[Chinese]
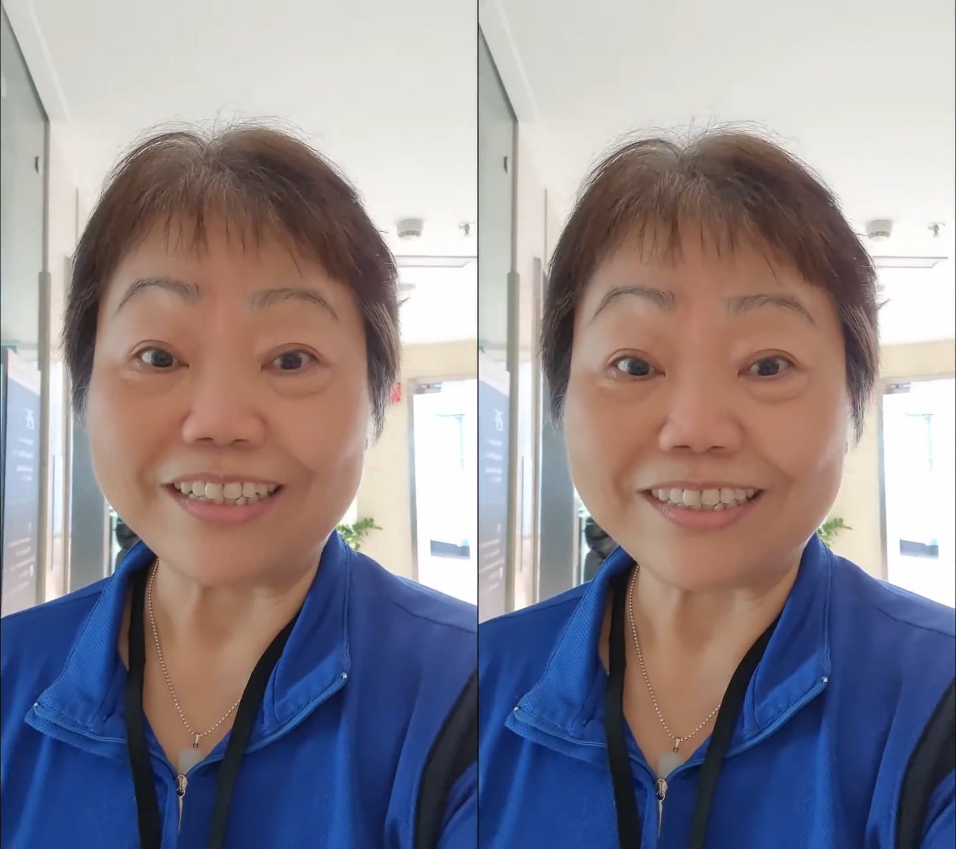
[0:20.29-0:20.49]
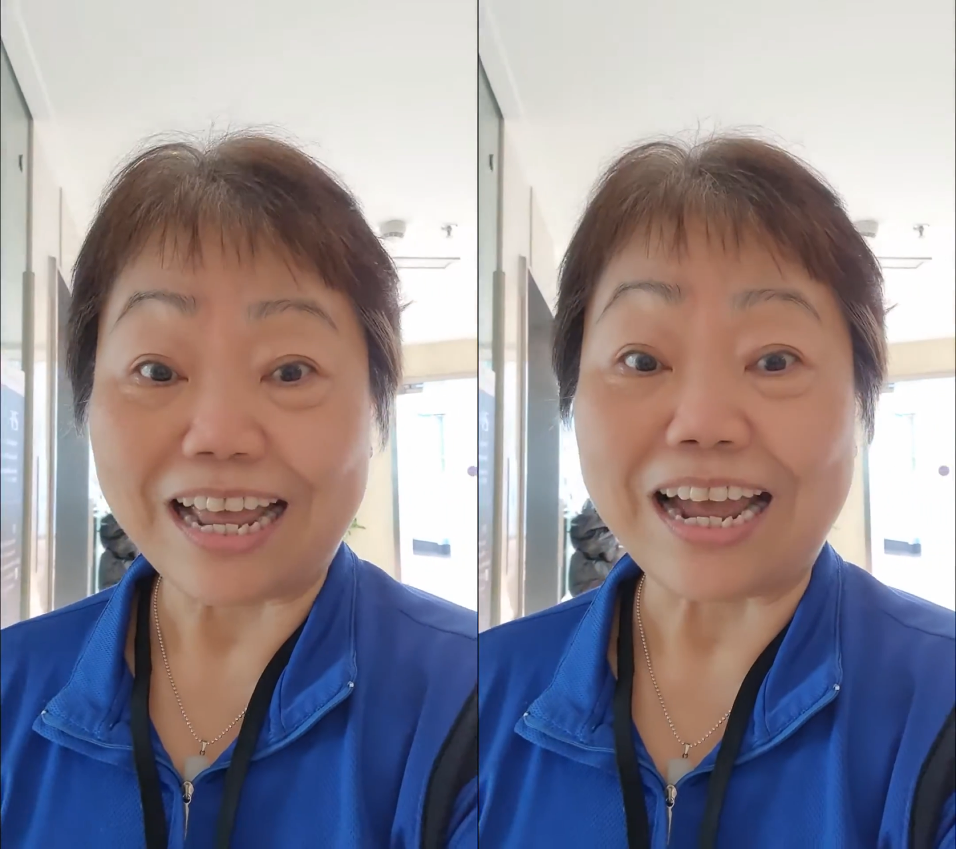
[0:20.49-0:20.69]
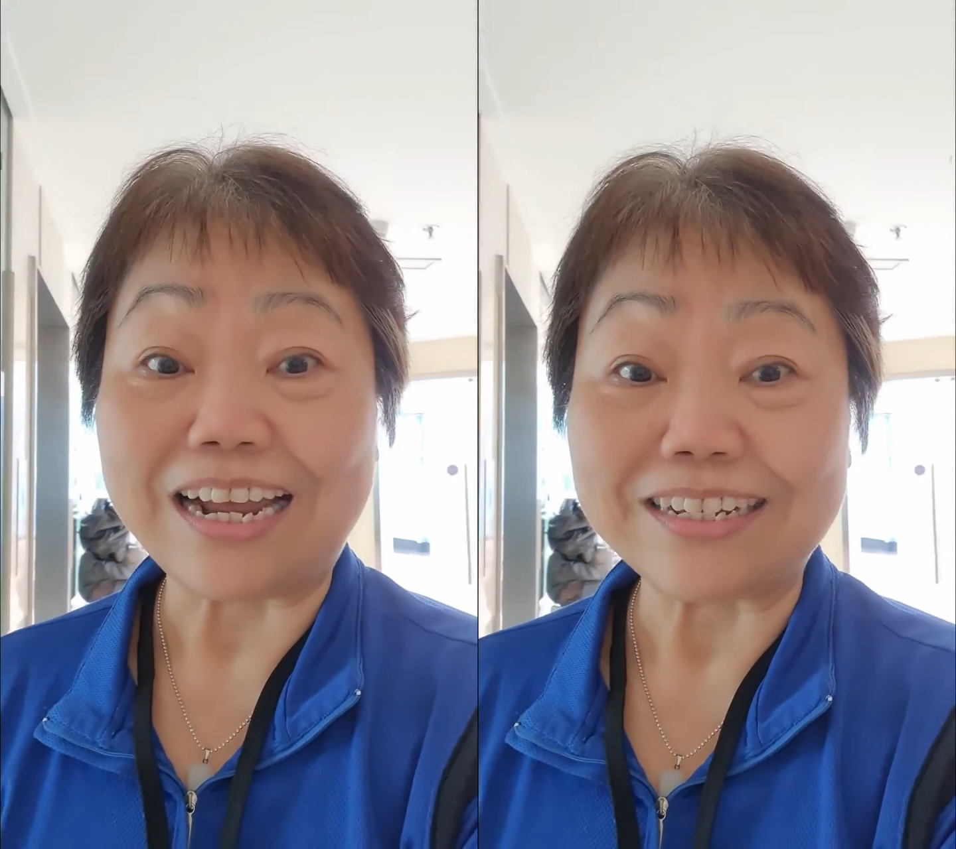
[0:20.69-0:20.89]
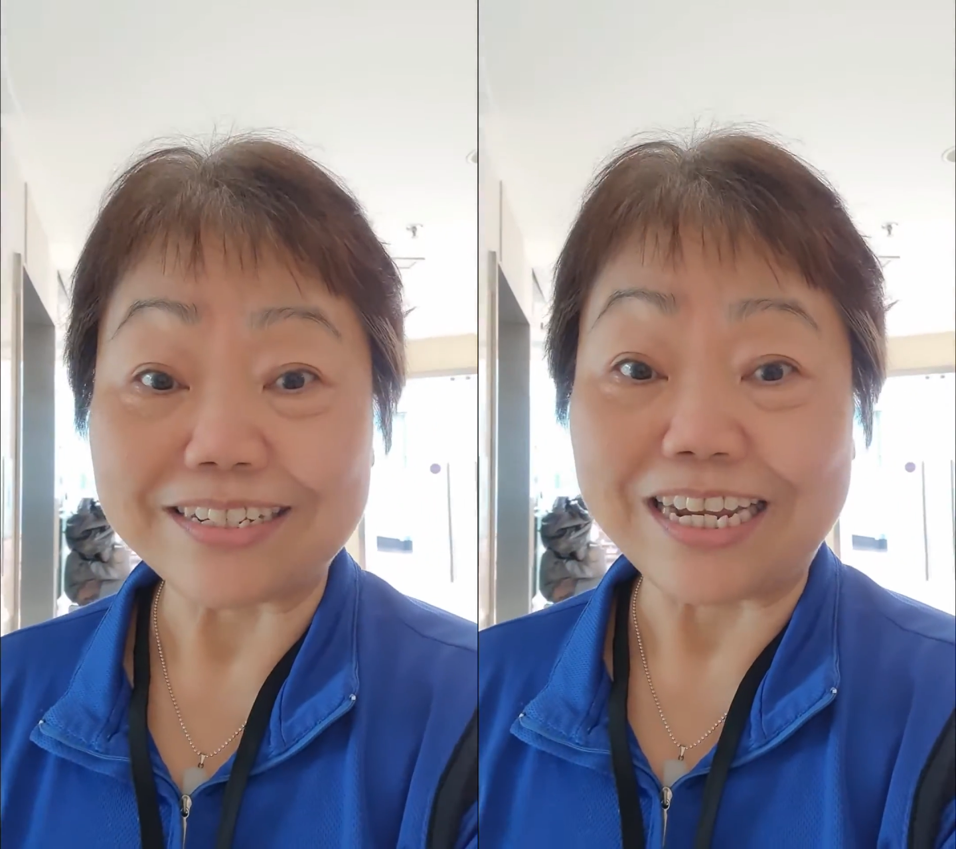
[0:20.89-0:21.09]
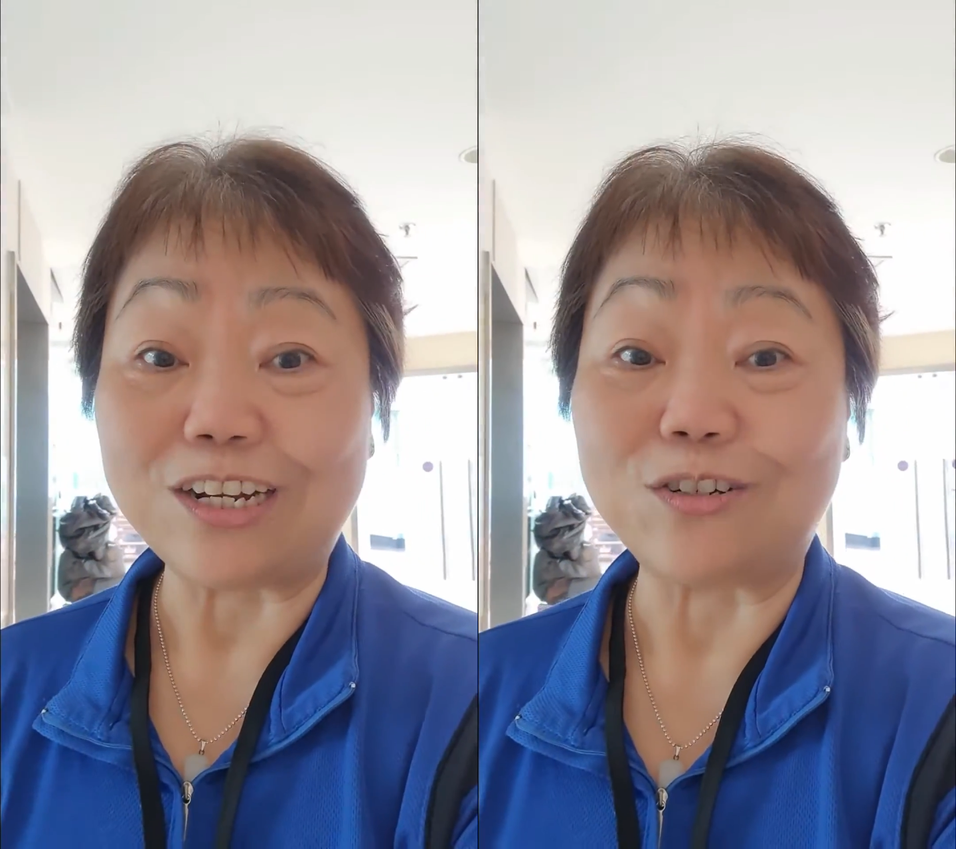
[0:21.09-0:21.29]
大
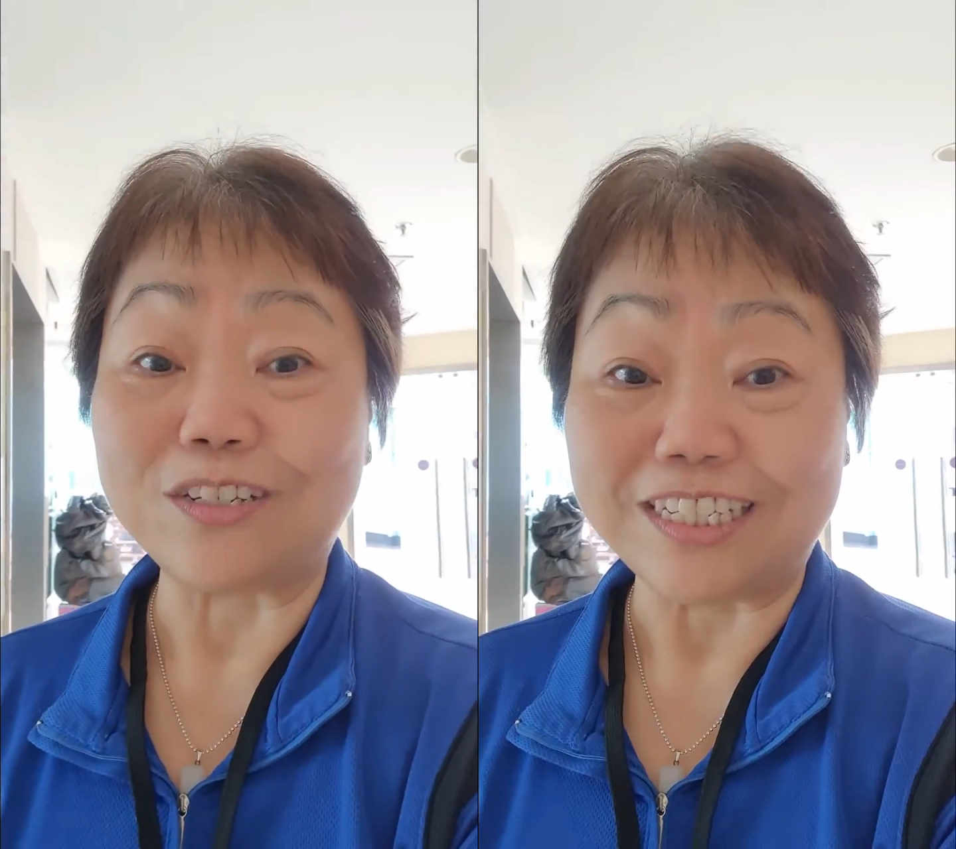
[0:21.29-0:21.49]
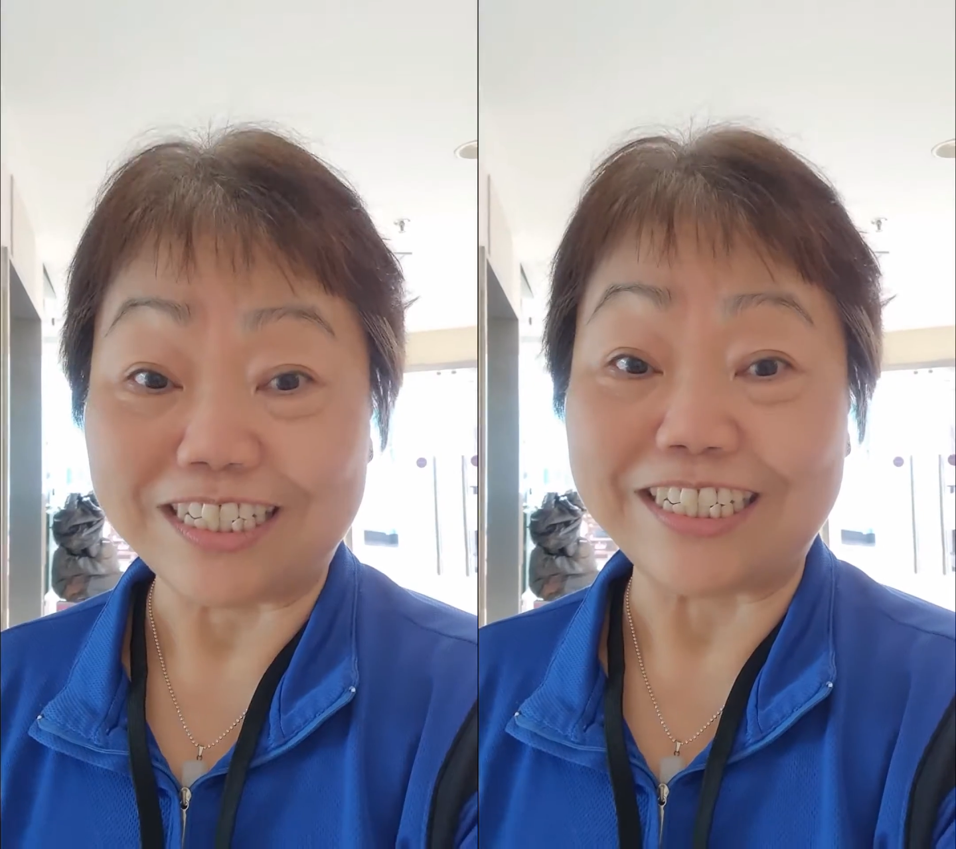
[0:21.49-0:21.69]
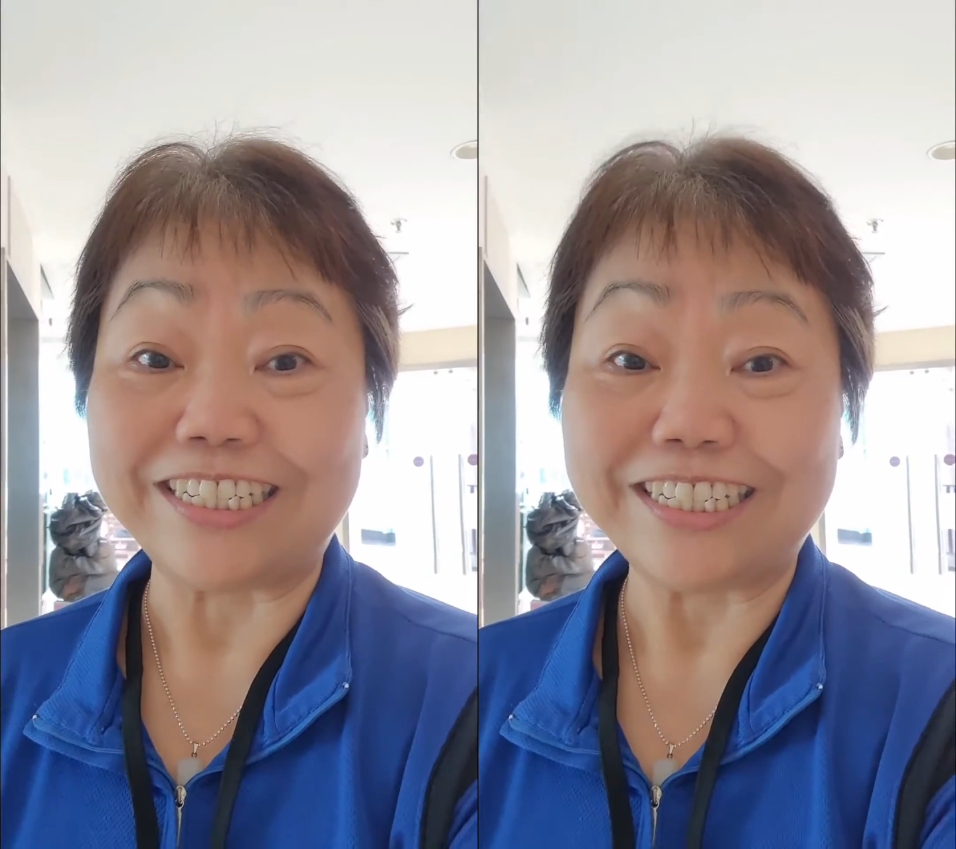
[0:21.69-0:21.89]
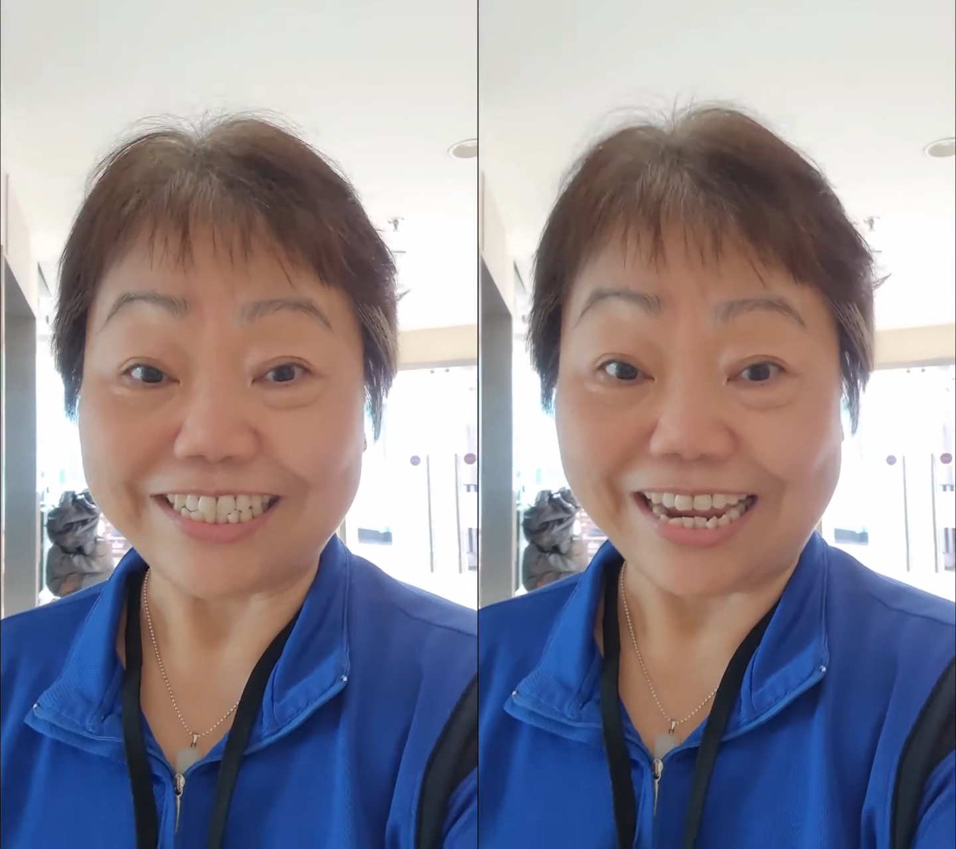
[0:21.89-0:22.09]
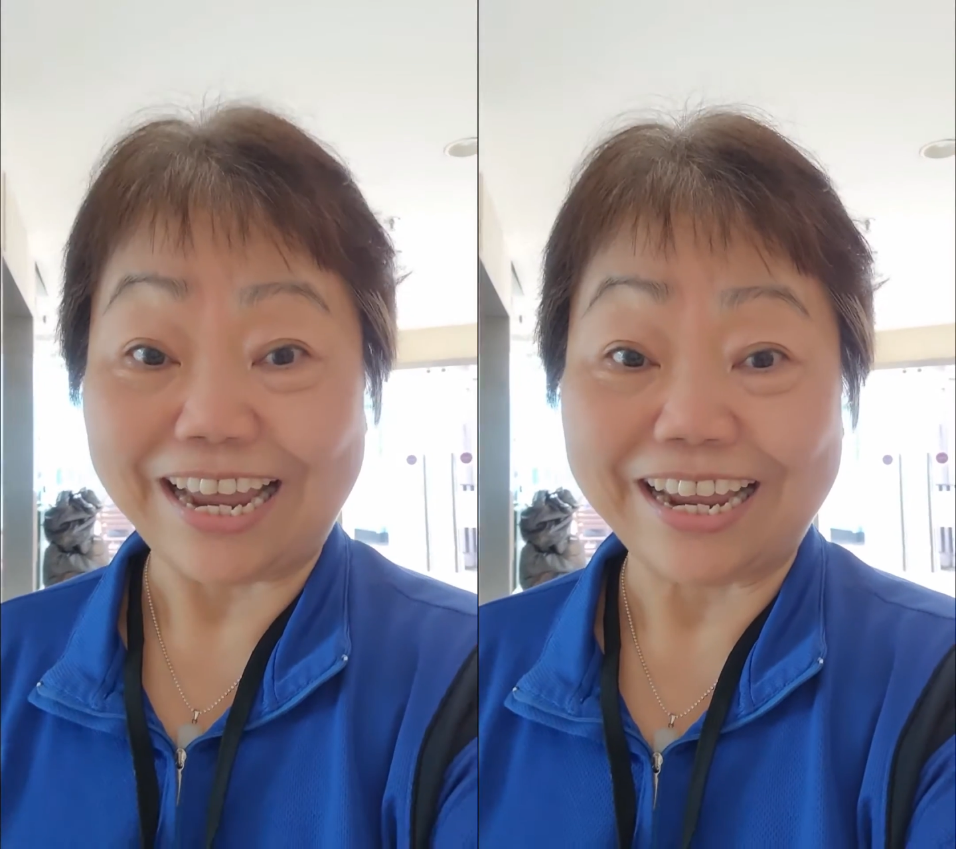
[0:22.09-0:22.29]
笑瑜
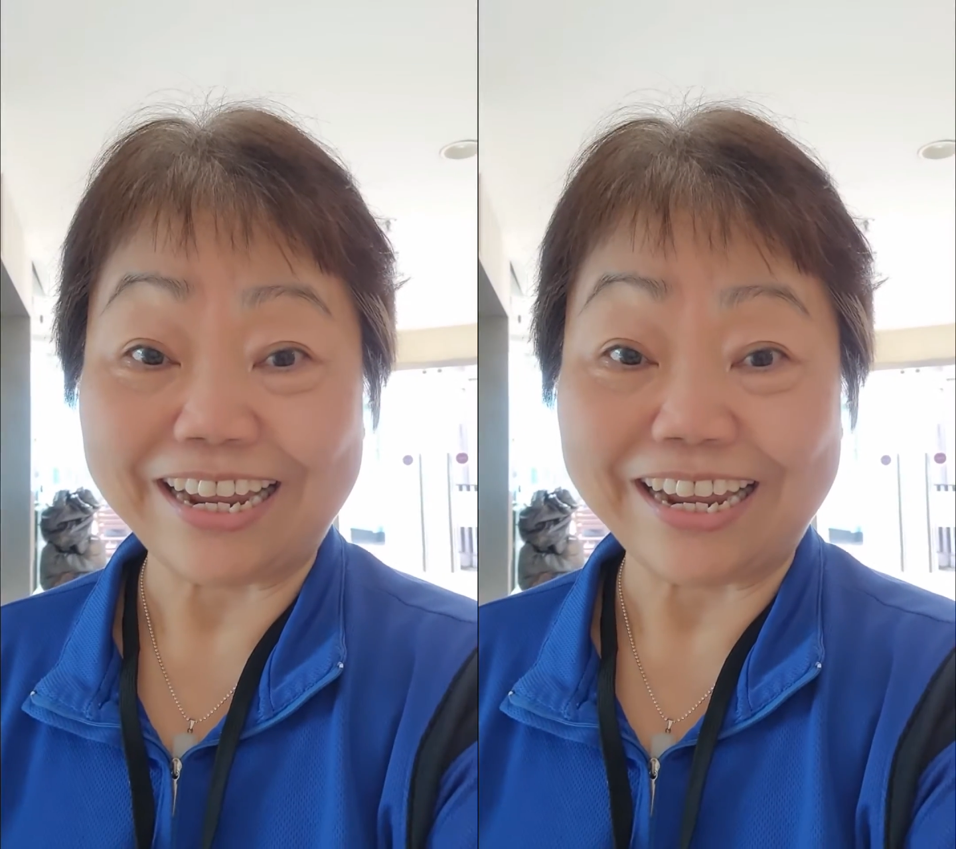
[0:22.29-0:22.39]
伽。